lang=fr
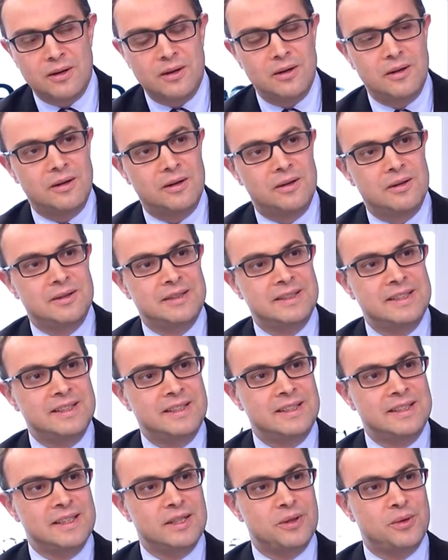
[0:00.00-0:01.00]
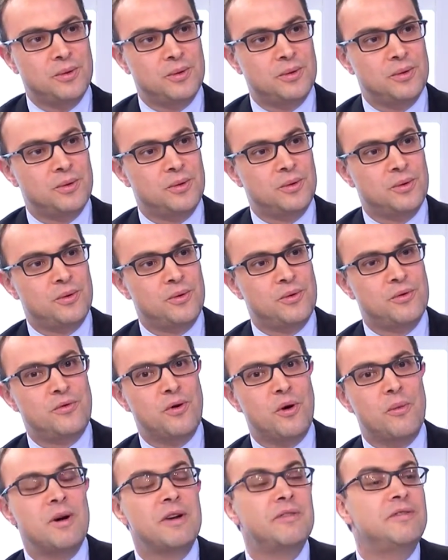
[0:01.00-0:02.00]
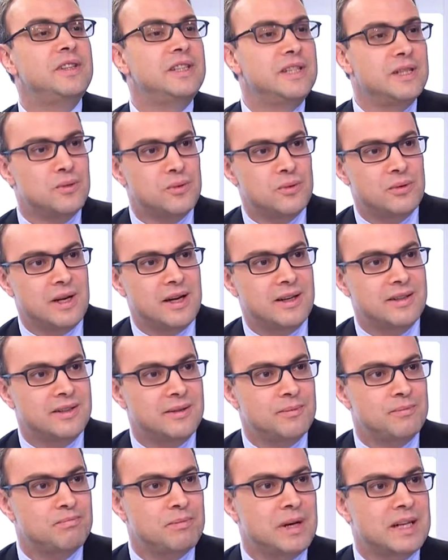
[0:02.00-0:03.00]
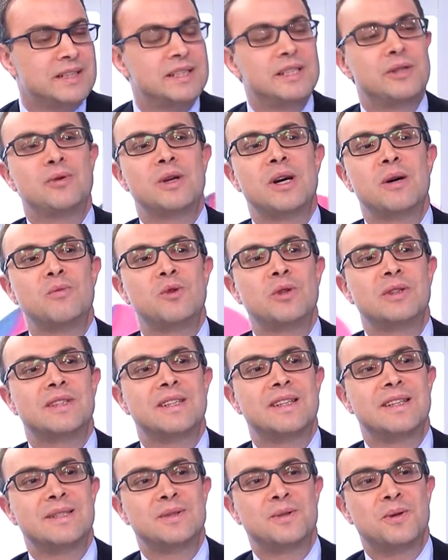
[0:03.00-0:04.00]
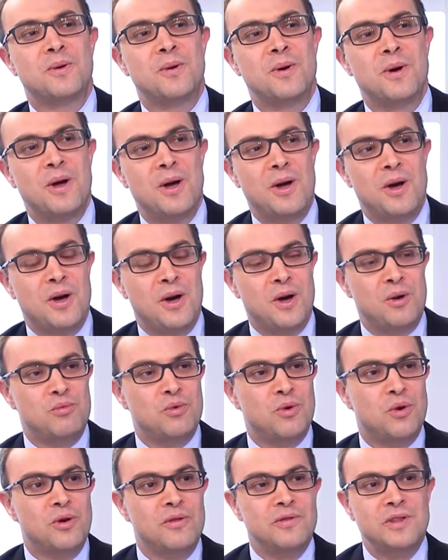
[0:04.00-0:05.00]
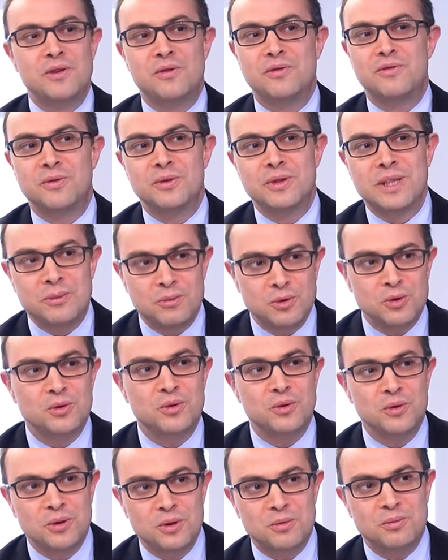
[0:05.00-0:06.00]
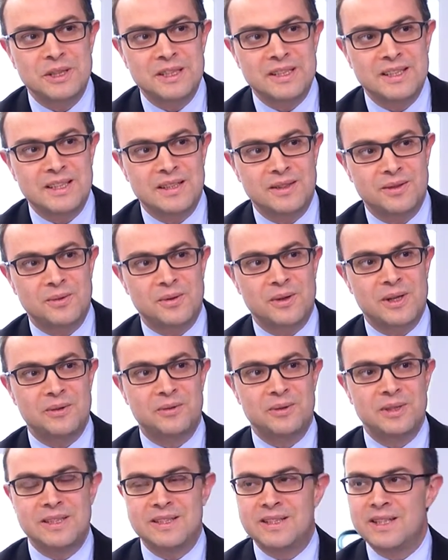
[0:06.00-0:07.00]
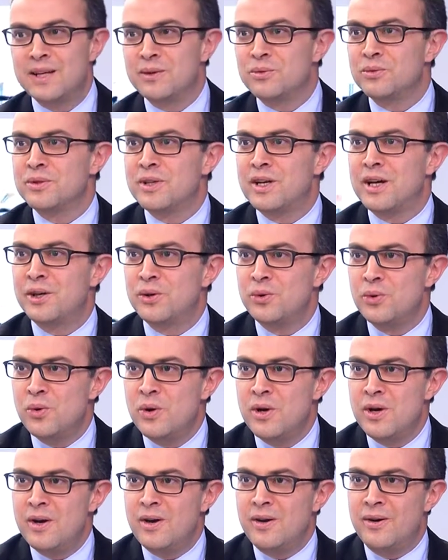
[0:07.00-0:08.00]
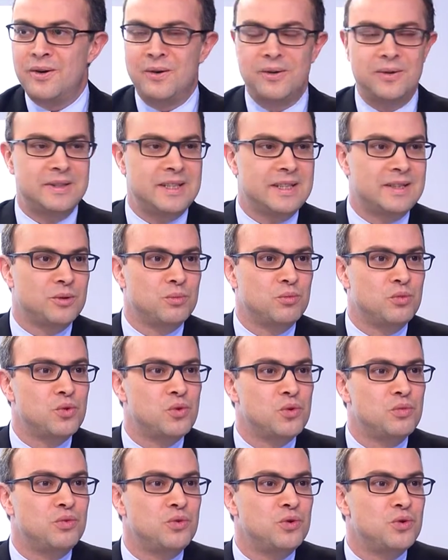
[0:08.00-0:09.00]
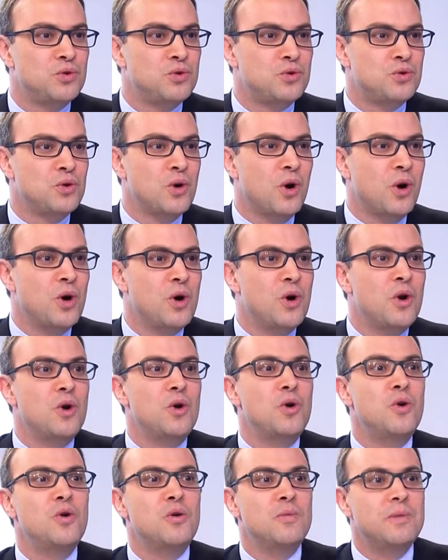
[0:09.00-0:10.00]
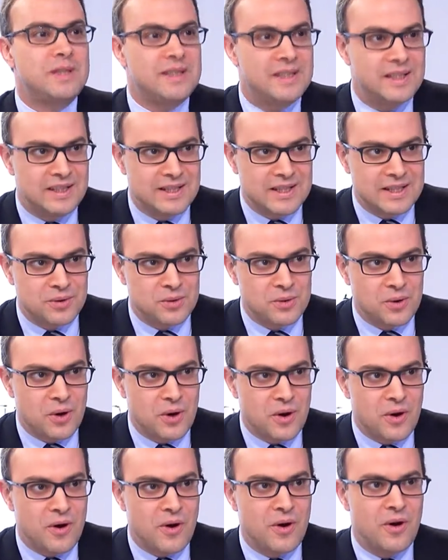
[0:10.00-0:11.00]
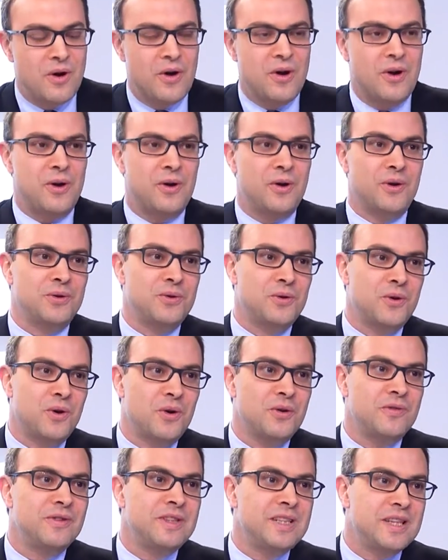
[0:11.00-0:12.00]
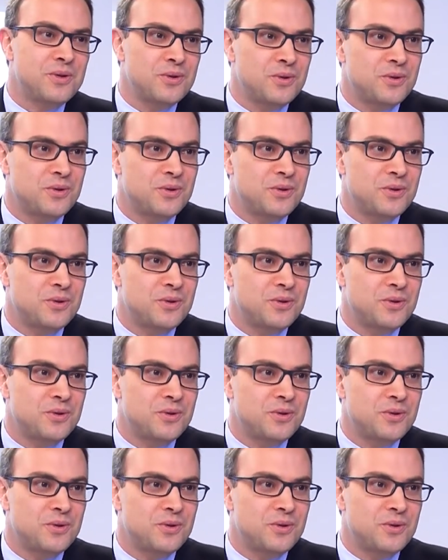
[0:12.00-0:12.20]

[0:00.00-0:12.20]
Euh, c'est-à-dire que le format vidéo, là, est particulièrement intéressant euh, pour revenir aux fondamentaux de notre métier. Donc là, on essaie, à contrario, euh, d'être beaucoup plus sur le métier de l'assureur, de revenir